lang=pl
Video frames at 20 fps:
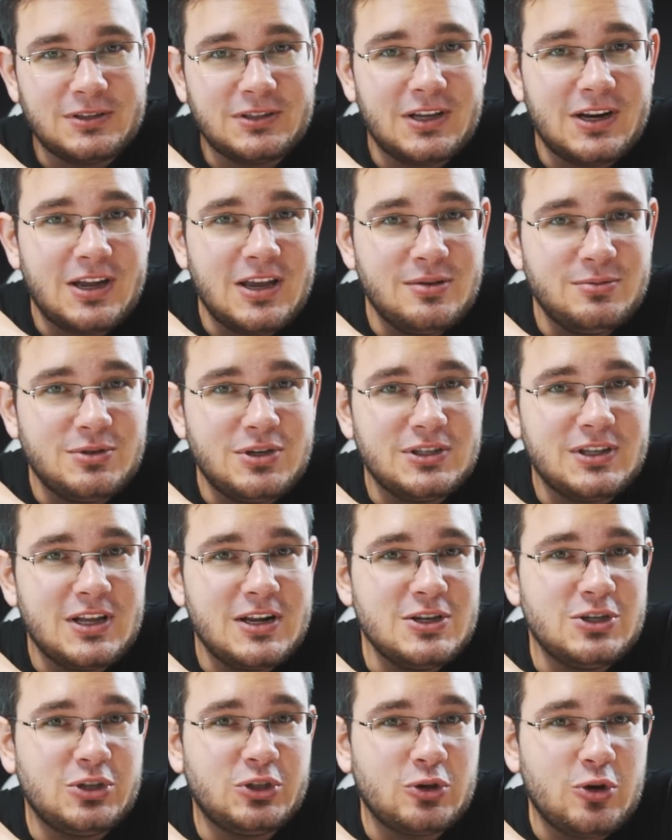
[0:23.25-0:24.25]
Starałem się
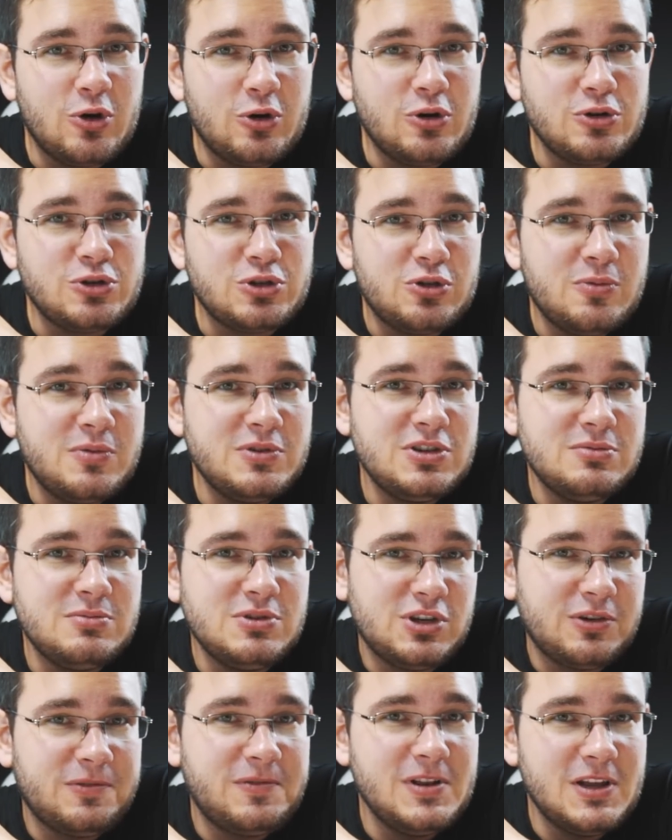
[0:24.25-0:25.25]
znaleźć kogoś, kto będzie
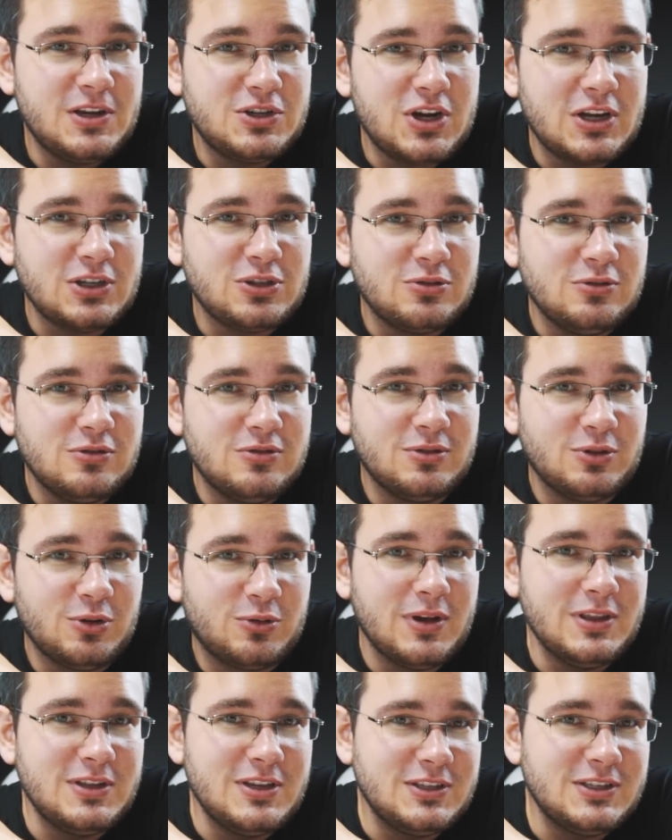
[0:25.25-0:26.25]
mieć chwilę czasu,
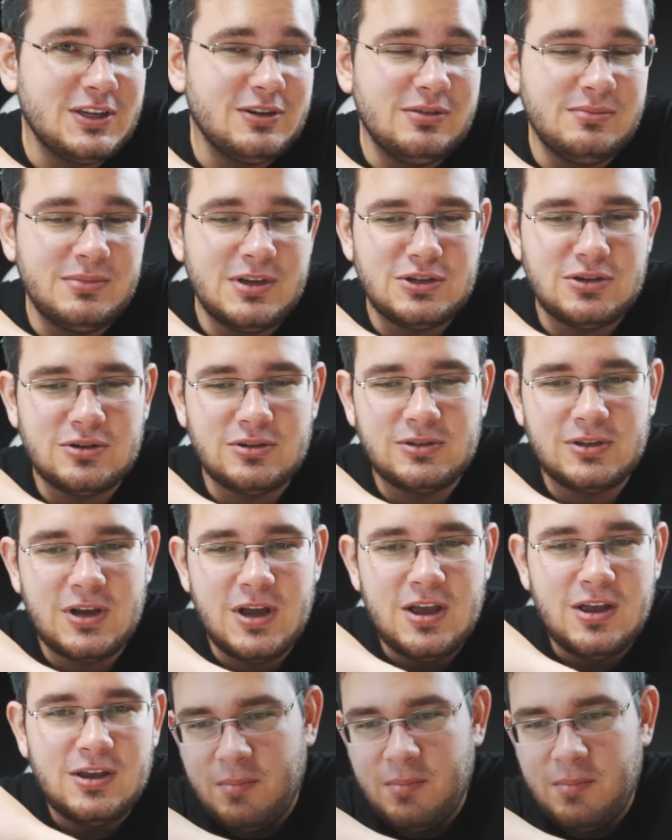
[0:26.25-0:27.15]
dokładnie cały miesiąc.